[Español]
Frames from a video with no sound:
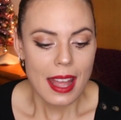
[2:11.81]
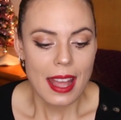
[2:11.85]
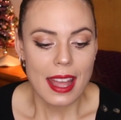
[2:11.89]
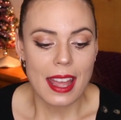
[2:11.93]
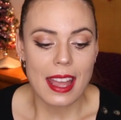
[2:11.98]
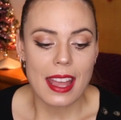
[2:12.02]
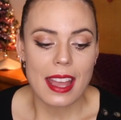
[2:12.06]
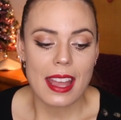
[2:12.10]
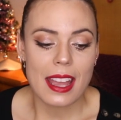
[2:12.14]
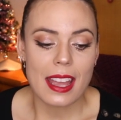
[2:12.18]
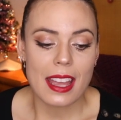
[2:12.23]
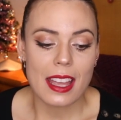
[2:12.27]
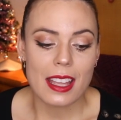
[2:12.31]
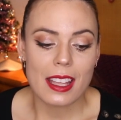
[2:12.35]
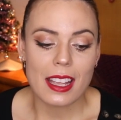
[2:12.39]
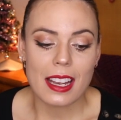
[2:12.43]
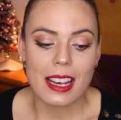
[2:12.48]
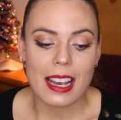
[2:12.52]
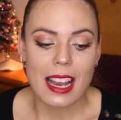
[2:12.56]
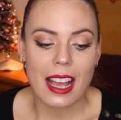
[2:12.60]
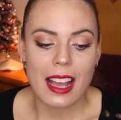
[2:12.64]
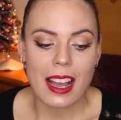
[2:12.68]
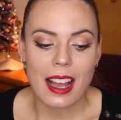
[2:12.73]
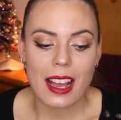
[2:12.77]

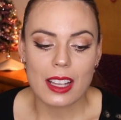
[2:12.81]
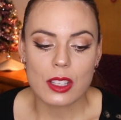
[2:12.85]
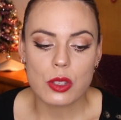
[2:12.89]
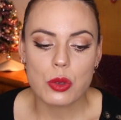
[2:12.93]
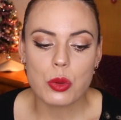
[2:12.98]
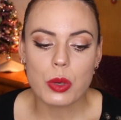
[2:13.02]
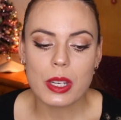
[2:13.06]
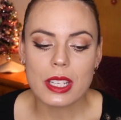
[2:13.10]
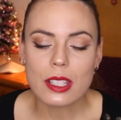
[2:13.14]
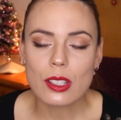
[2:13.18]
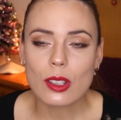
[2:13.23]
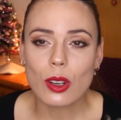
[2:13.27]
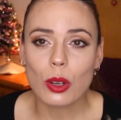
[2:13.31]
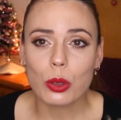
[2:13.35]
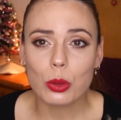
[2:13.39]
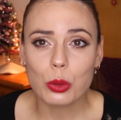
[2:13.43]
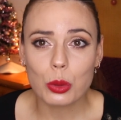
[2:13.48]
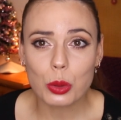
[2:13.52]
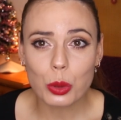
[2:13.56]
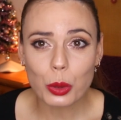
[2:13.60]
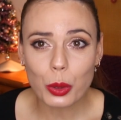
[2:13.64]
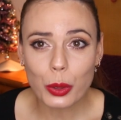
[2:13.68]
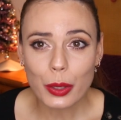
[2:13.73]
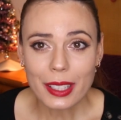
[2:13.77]
eh, la Juice
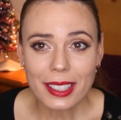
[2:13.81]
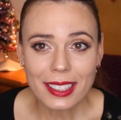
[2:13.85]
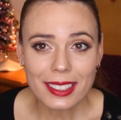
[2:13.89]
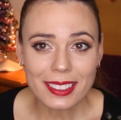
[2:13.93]
Couture,